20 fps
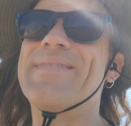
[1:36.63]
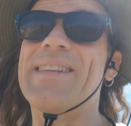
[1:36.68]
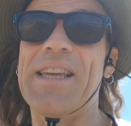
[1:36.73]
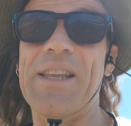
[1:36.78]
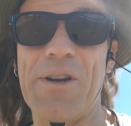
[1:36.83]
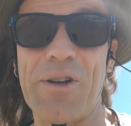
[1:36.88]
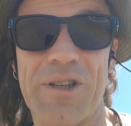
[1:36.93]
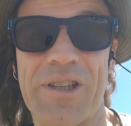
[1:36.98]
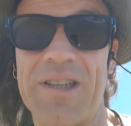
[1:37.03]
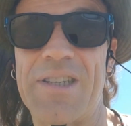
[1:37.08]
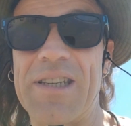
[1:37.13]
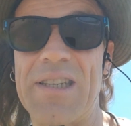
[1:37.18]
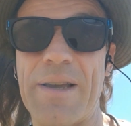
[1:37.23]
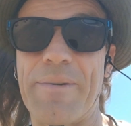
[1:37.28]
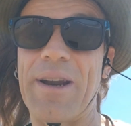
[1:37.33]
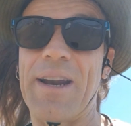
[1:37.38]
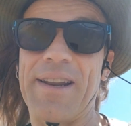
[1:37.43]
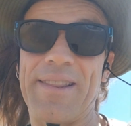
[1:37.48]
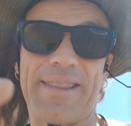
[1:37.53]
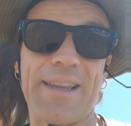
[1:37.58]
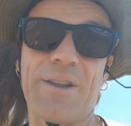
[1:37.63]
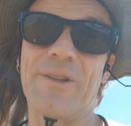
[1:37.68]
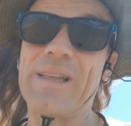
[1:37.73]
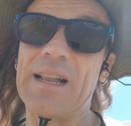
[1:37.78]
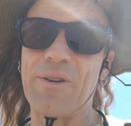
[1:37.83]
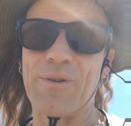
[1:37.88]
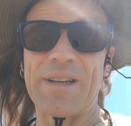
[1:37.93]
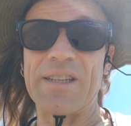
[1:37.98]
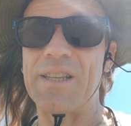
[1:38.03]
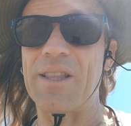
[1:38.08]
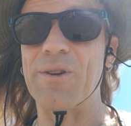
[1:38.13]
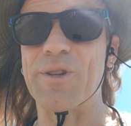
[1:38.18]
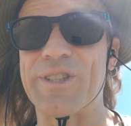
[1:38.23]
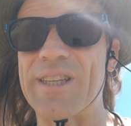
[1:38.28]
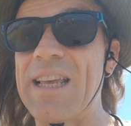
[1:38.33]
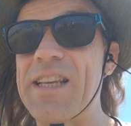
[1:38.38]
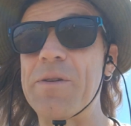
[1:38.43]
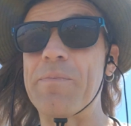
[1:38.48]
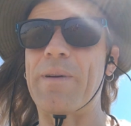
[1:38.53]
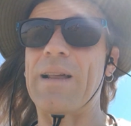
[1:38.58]
Y no sé si se habrán enterado de algo, han sido
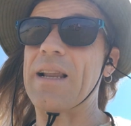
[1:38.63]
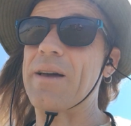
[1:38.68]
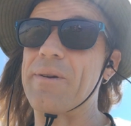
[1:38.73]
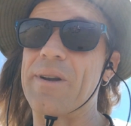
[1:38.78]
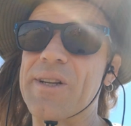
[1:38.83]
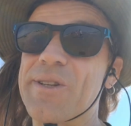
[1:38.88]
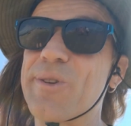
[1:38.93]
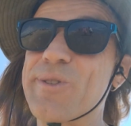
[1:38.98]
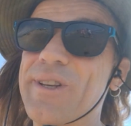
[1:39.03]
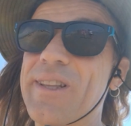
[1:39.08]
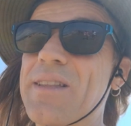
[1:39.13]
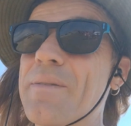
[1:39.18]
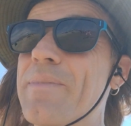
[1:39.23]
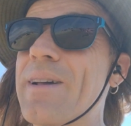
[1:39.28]
seis palabras o siete